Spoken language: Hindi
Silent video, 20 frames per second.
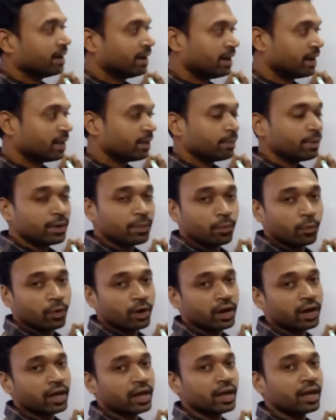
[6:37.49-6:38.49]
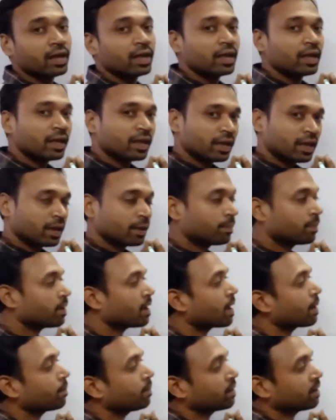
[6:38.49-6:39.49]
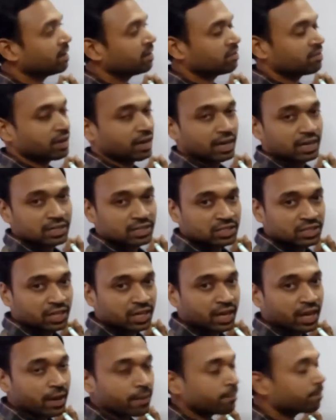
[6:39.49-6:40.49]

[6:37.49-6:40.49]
डी मिड पॉइंट है ये भी आप लिख लीजिएगा ठीक